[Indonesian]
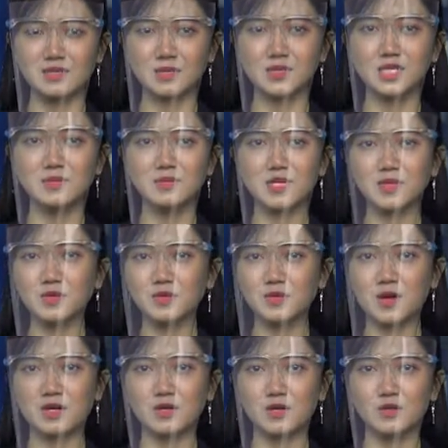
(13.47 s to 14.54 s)
Kodim
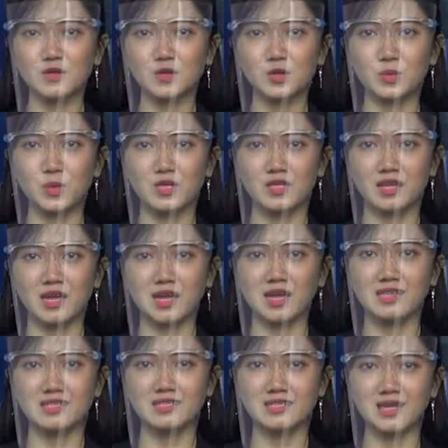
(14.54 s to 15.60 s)
1207
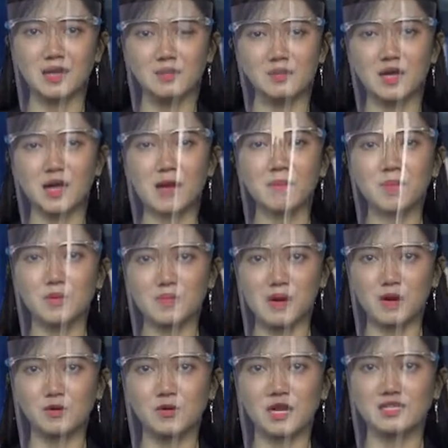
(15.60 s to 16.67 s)
Pontianak dalam tahap
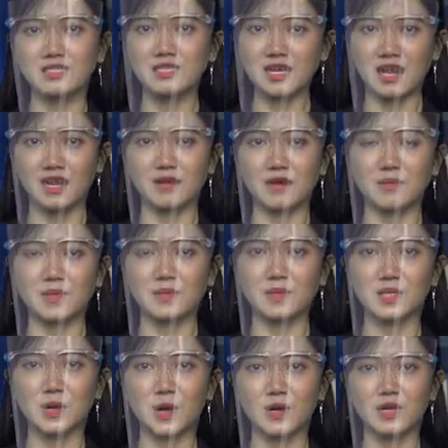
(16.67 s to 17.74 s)
pembangunan jalan rabat
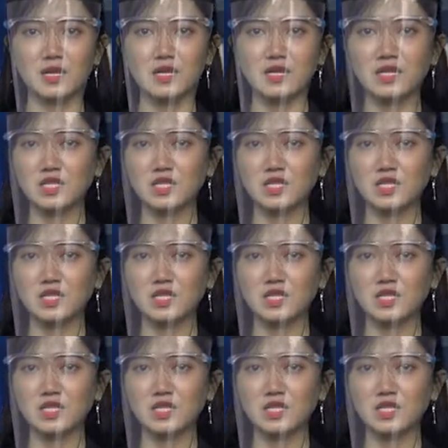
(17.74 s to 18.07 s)
beton.